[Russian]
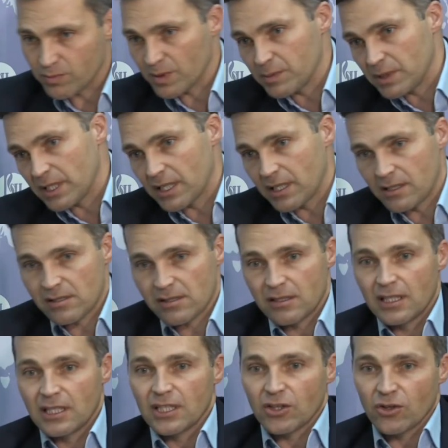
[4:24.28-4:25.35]
поменяется,
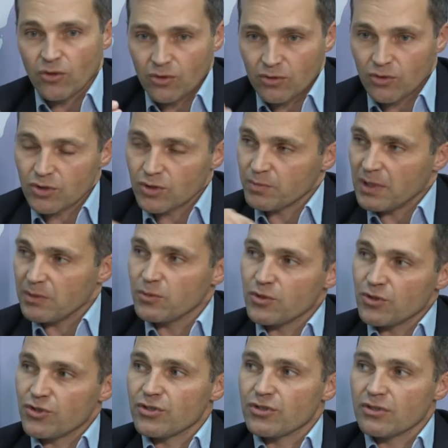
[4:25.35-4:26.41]
но он должен
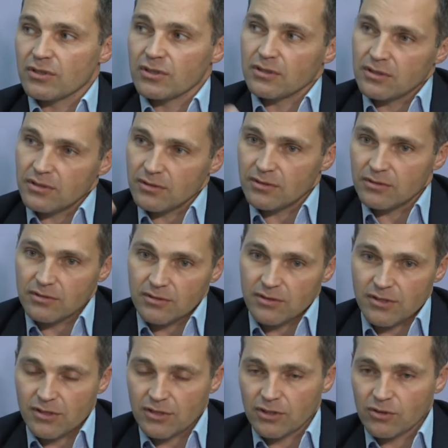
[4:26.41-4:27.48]
помочь э,
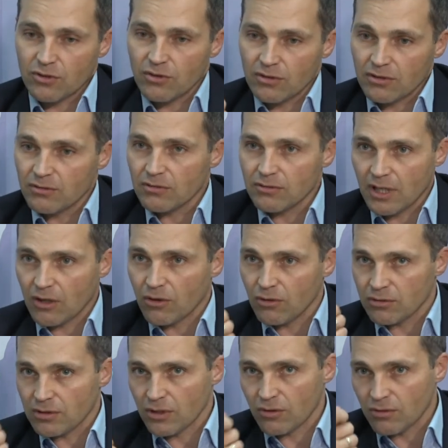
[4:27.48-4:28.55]
зерно вот
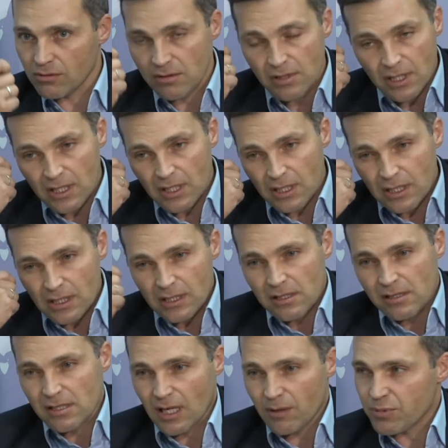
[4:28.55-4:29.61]
какого такого
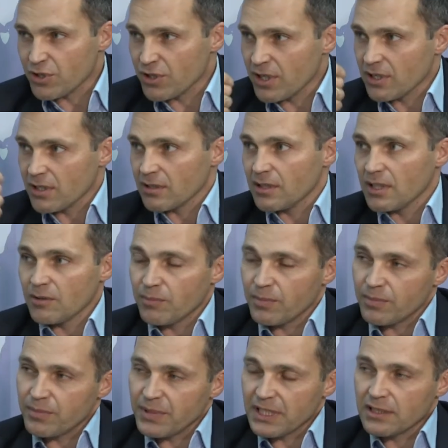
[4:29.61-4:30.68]
сообщения, да,
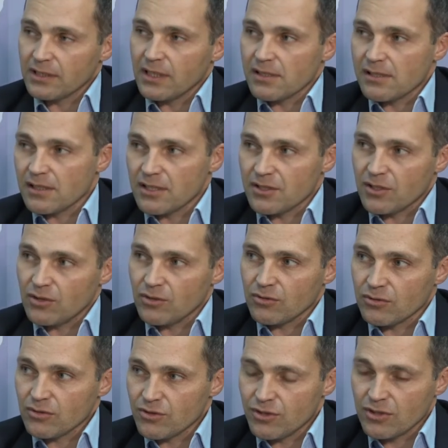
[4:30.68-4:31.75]
передать зрителю
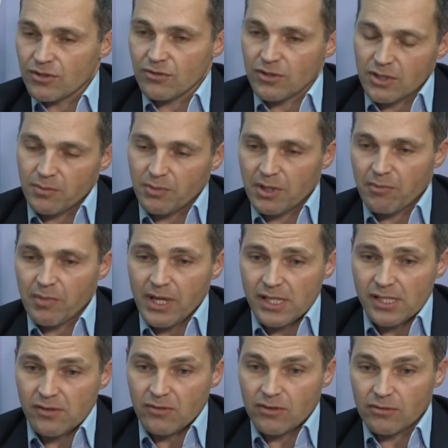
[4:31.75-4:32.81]
через вот эти
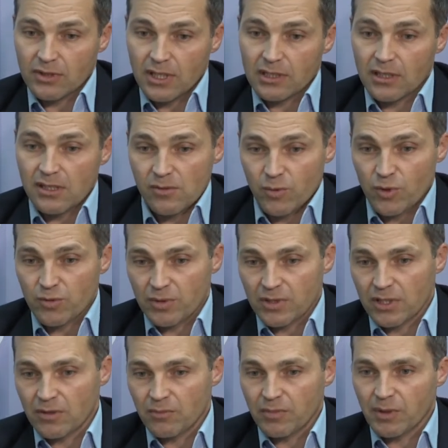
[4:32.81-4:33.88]
препятствия, он как раз может быть
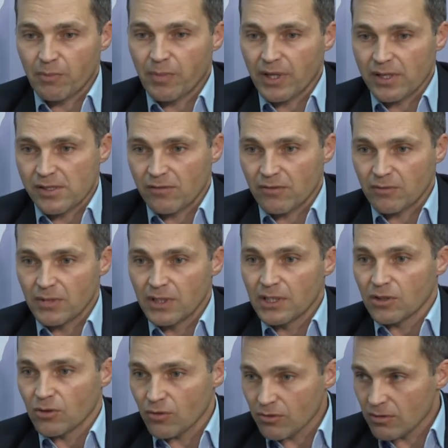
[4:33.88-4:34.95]
этим препятствием.
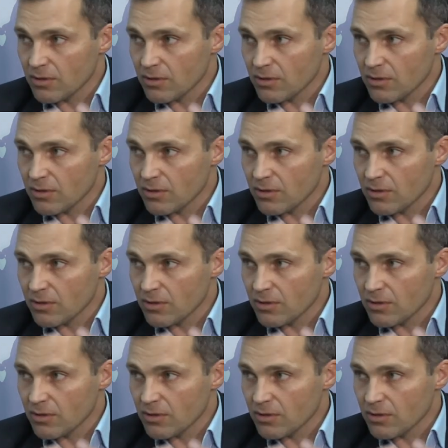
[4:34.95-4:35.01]
Но